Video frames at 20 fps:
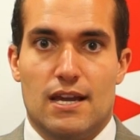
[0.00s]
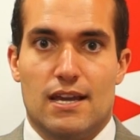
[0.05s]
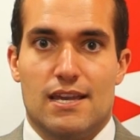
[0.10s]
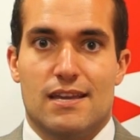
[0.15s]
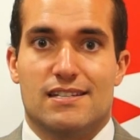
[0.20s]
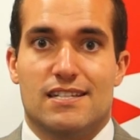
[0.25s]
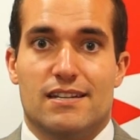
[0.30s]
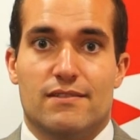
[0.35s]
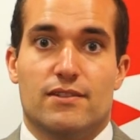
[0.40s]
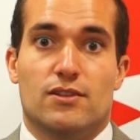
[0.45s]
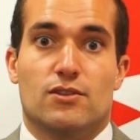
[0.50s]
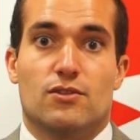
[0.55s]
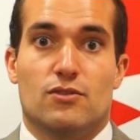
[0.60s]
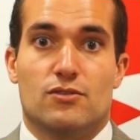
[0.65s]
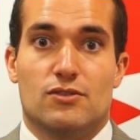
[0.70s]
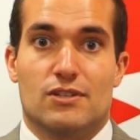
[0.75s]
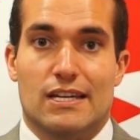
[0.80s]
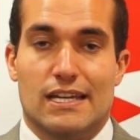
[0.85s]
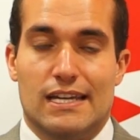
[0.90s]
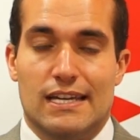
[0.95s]
que ya saben
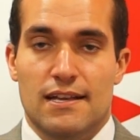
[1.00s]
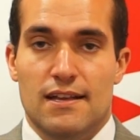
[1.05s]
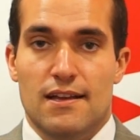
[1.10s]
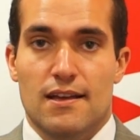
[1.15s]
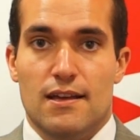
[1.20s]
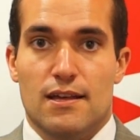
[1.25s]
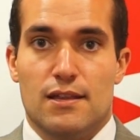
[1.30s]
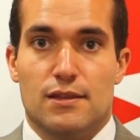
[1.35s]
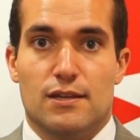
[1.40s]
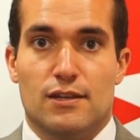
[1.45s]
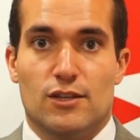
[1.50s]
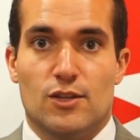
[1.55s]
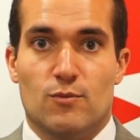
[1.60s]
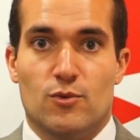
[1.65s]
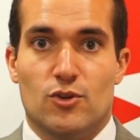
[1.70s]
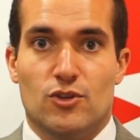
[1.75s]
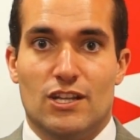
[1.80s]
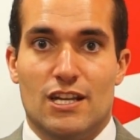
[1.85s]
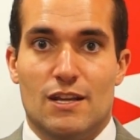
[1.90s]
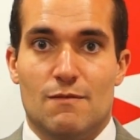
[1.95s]
todos que en cierto
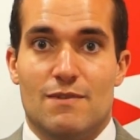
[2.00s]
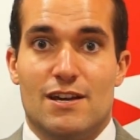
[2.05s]
modo tiene